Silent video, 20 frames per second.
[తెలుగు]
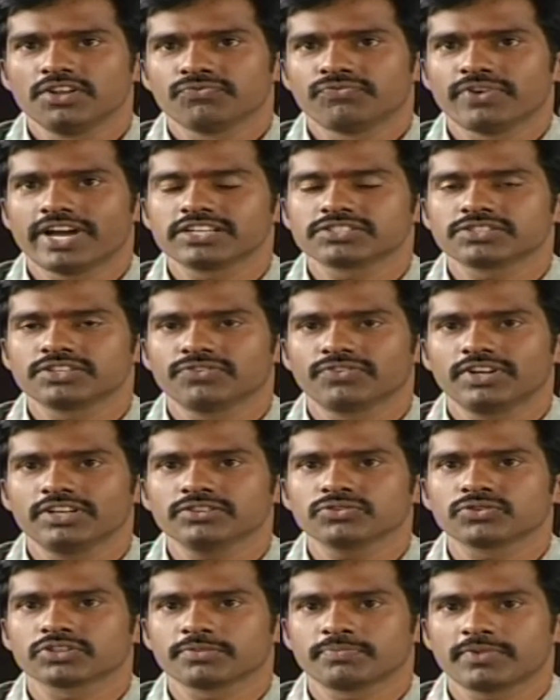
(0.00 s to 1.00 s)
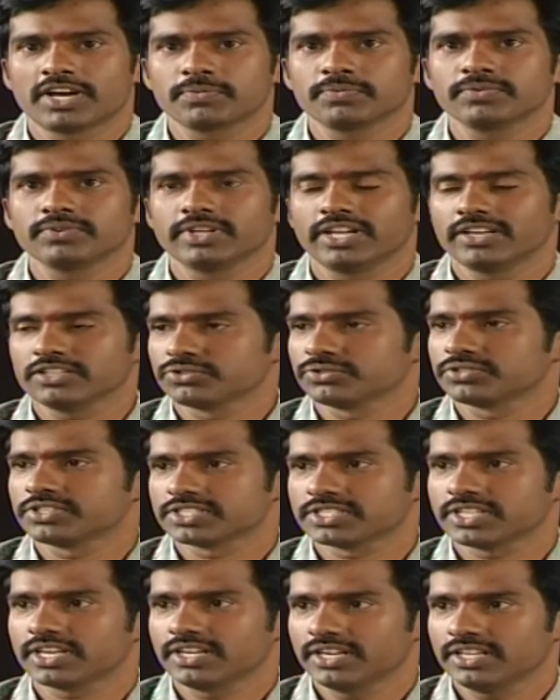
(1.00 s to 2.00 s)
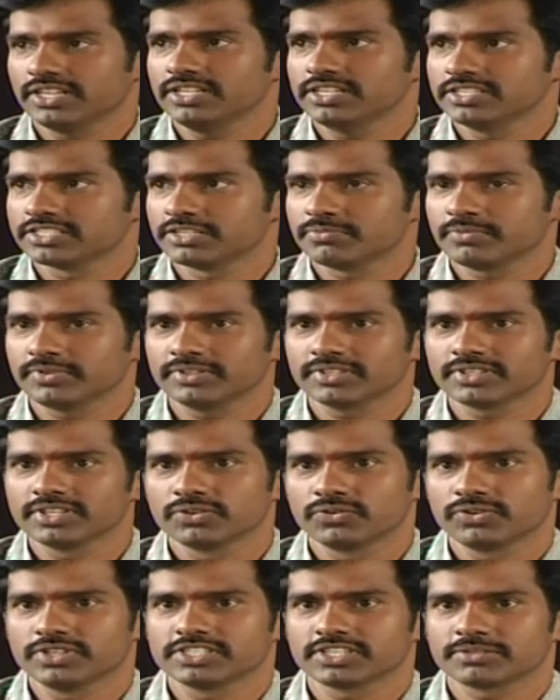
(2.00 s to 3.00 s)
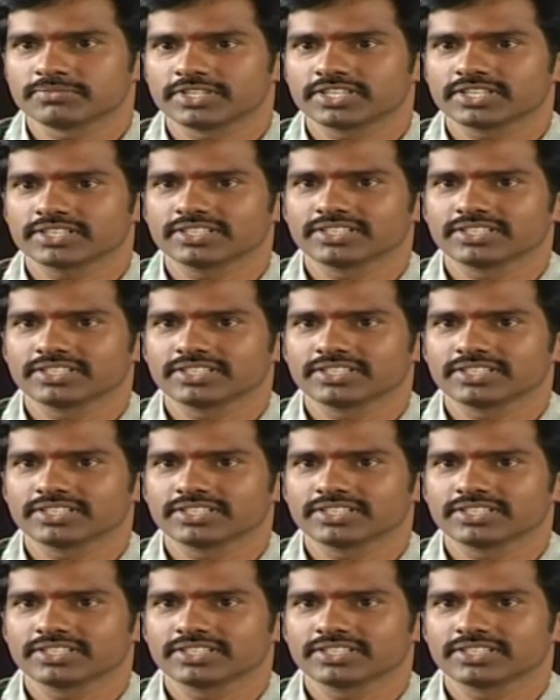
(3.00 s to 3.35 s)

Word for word: ఫ్యాన్స్ ఉన్న వాళ్ళు కొత్త మార్పు ఎలా సృష్టిస్తారు అనేది ఈ సినిమా గురించి అనమాట